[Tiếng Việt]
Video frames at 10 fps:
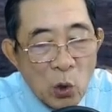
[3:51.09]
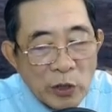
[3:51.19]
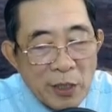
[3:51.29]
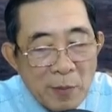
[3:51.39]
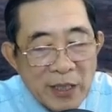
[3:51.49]

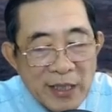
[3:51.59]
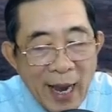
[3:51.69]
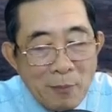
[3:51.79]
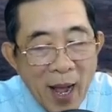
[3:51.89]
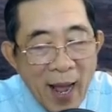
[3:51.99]
thiên binh vạn
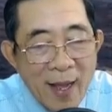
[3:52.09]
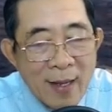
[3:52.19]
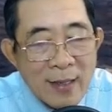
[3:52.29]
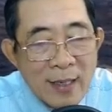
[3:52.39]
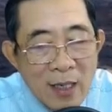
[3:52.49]
mã,
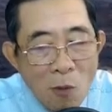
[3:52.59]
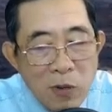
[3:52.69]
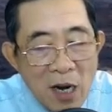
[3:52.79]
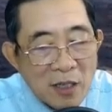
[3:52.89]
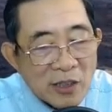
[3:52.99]
không
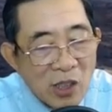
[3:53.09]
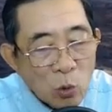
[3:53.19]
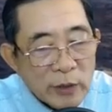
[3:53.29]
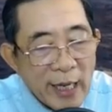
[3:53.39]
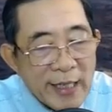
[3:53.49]
ngừng xâu
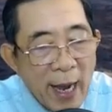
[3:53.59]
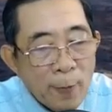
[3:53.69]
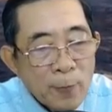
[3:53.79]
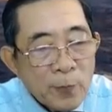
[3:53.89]
xé nhau.